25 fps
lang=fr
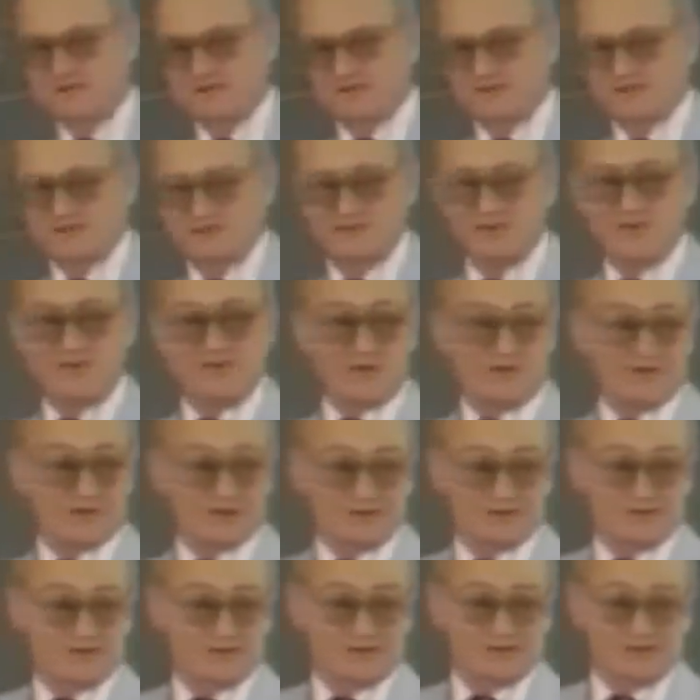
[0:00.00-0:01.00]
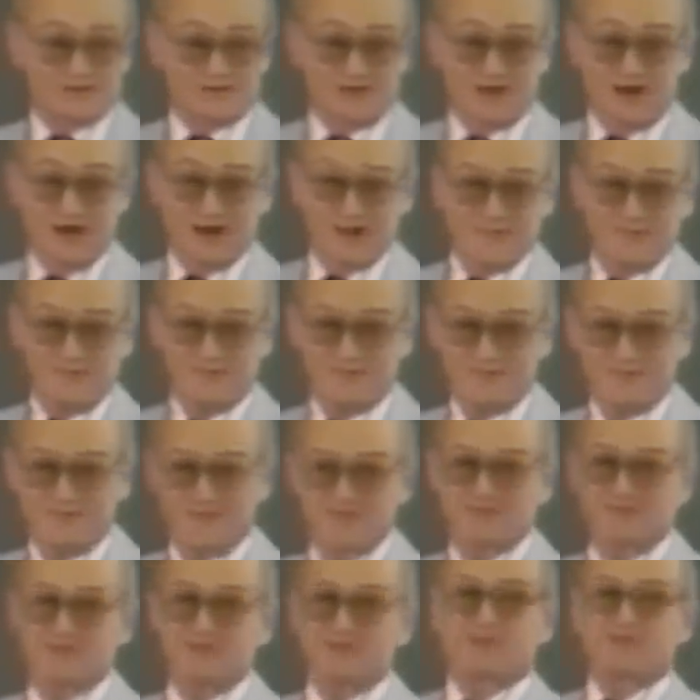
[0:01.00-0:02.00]
de créer un
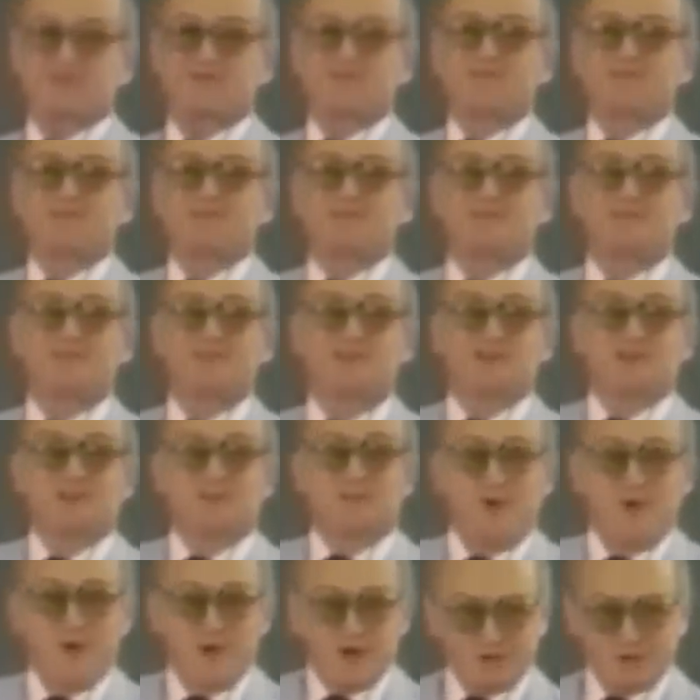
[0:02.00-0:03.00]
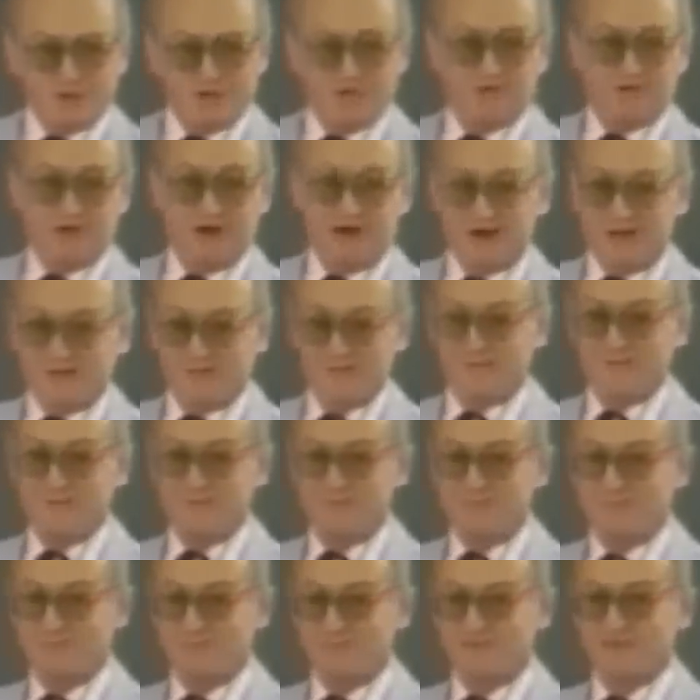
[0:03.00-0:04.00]
changement de paradigme avec
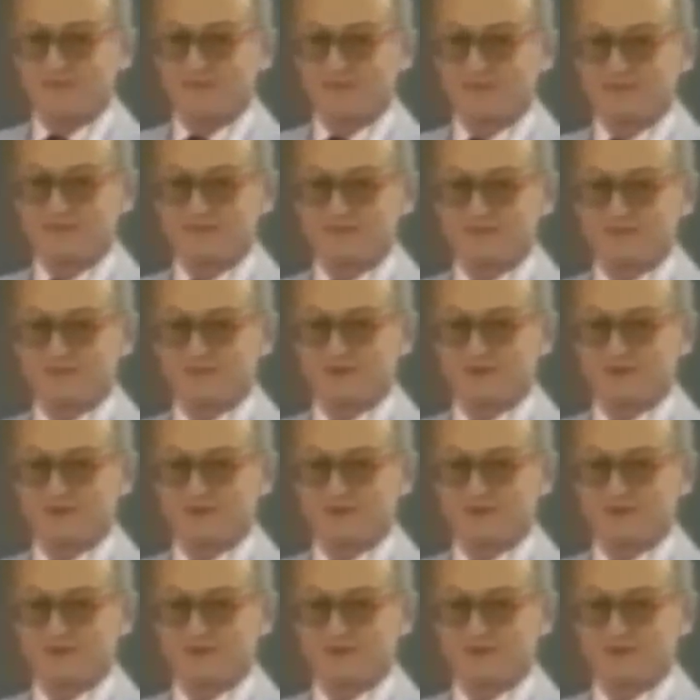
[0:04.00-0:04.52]
la nouvelle